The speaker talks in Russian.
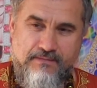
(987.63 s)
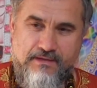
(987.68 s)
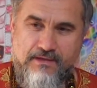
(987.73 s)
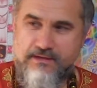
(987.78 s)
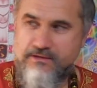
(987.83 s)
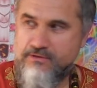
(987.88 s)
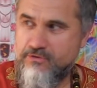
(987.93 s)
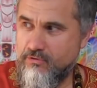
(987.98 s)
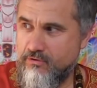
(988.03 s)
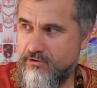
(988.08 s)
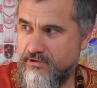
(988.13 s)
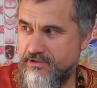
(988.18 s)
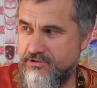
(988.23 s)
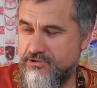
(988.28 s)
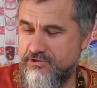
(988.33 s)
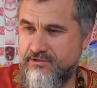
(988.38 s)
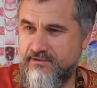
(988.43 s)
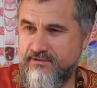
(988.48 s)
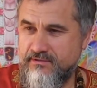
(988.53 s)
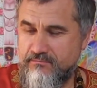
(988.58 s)
и только
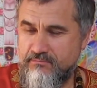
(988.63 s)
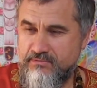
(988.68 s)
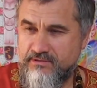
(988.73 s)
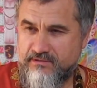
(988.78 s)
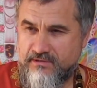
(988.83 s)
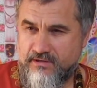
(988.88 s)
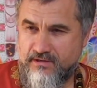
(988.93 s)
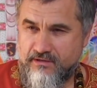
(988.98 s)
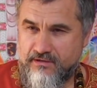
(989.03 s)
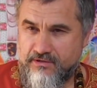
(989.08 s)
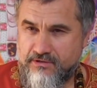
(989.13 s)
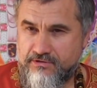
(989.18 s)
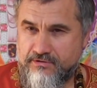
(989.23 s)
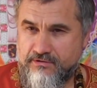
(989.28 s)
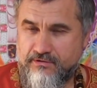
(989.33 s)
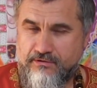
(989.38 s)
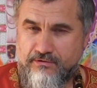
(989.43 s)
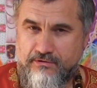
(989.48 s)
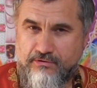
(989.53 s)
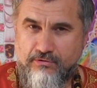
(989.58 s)
четыре
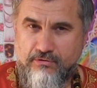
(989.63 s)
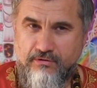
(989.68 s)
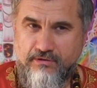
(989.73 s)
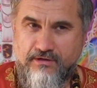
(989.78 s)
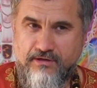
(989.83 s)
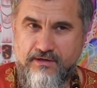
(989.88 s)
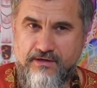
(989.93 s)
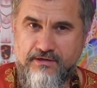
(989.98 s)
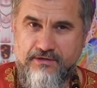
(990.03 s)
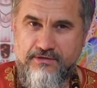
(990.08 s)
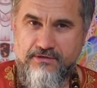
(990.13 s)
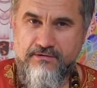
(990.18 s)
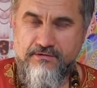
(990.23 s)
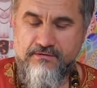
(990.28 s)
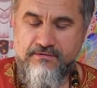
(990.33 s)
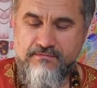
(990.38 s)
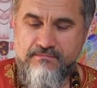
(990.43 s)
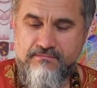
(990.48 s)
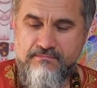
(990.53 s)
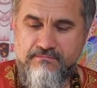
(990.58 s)
бесконечных, только
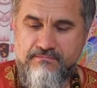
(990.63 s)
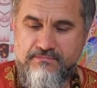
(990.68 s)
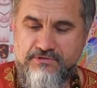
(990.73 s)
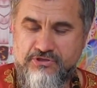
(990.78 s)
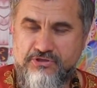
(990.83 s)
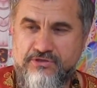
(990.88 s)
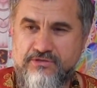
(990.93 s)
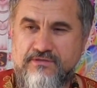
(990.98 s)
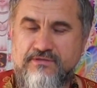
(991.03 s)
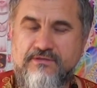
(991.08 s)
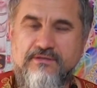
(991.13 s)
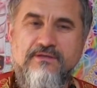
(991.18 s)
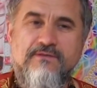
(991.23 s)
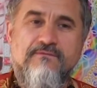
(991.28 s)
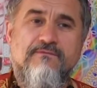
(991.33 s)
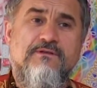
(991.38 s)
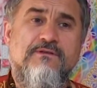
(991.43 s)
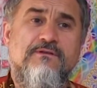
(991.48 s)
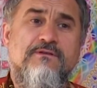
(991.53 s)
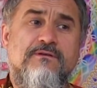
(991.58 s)
чистое
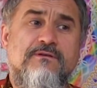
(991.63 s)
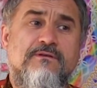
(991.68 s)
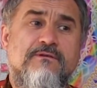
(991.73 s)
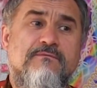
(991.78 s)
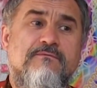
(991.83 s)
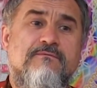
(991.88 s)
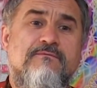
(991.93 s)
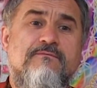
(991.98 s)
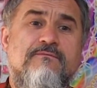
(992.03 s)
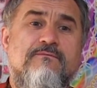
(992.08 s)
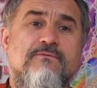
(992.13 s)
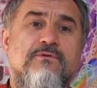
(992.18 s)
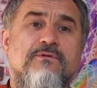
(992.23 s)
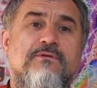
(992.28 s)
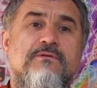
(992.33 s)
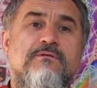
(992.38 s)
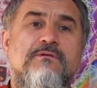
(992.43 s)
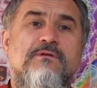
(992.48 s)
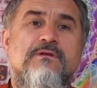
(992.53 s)
видение. Вот.